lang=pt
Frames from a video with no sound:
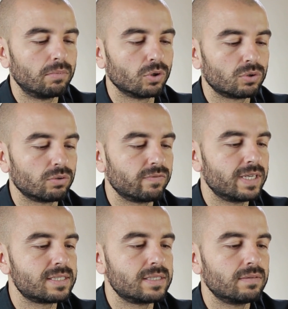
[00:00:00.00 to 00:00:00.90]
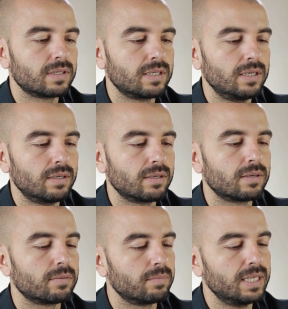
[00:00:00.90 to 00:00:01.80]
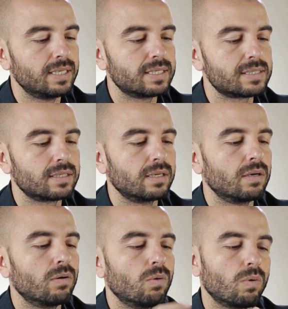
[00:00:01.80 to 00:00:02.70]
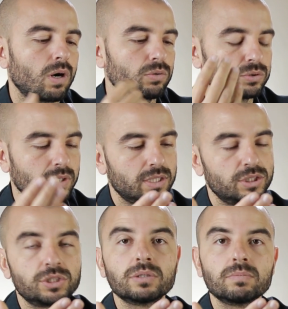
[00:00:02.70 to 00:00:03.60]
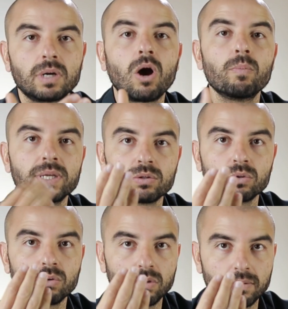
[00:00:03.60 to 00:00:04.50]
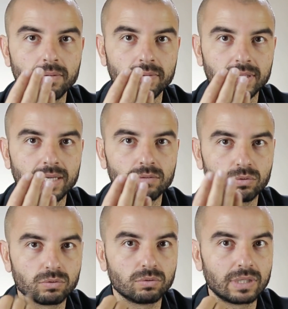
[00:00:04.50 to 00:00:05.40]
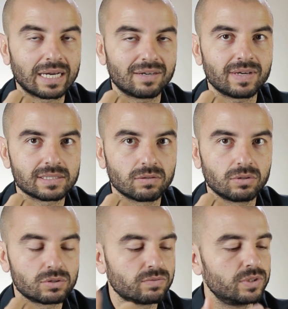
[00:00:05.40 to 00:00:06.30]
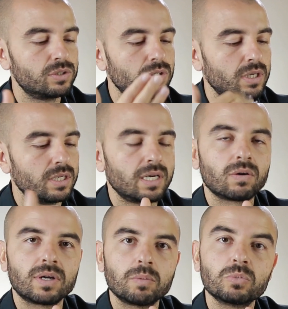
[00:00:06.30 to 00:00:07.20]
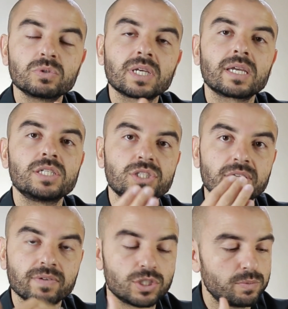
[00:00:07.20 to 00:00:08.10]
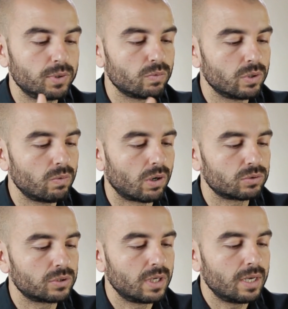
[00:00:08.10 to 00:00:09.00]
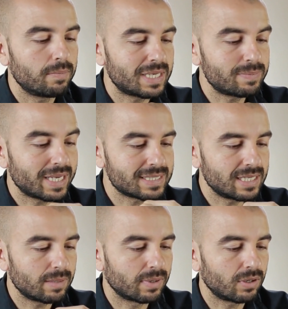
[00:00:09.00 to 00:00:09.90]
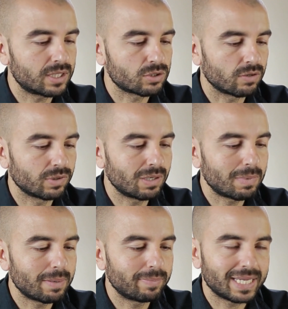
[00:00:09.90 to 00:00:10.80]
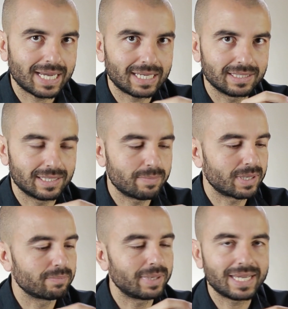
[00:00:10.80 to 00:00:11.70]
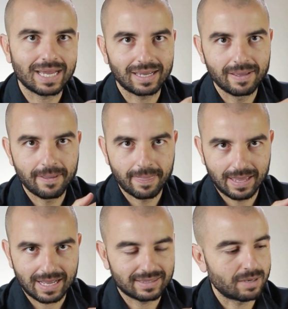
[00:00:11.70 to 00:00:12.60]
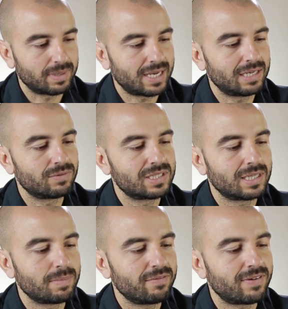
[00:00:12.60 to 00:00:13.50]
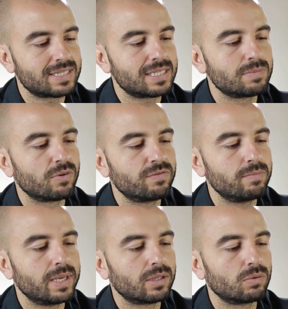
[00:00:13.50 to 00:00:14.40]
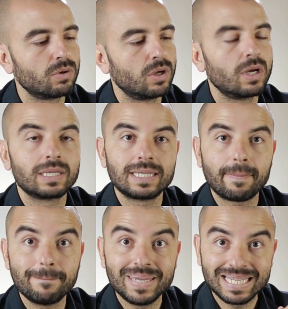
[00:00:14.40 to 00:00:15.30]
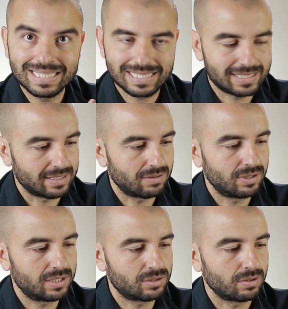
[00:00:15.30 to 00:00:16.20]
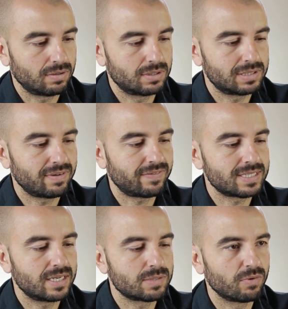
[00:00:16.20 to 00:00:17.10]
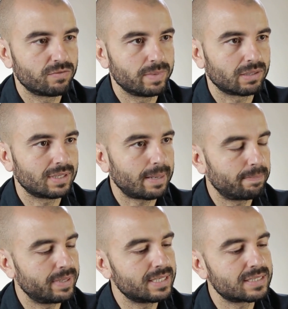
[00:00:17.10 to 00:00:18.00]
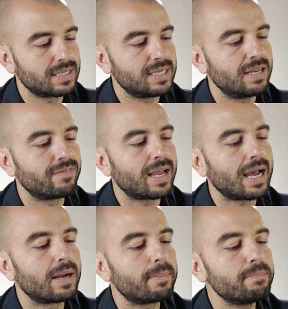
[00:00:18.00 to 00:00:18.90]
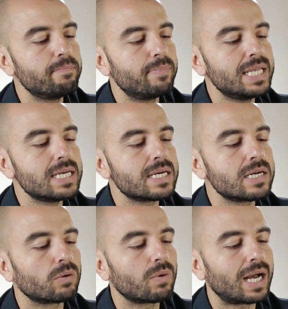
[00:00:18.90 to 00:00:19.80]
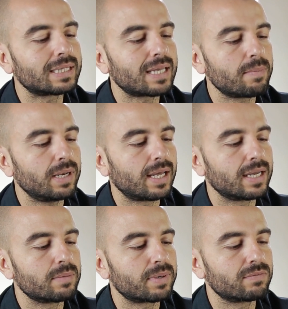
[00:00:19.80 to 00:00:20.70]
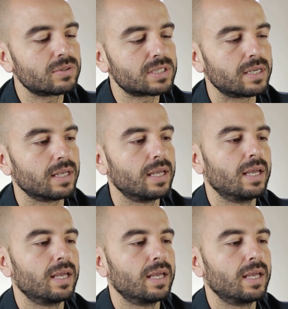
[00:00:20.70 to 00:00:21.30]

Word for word: Botou no Bzinho aqui, beleza. O áudio que a gente aumentou, né, do, do, da gravação do nosso vídeo, e agora a música que a gente teve que diminuir o áudio. Mas perceba, olha só, eu vou dar uma ampliada, e para ampliar a timeline, você também faz esse movimento da pinça, olha só. Você vai fazendo esse movimento da pinça e ele vai ampliando a timeline para você.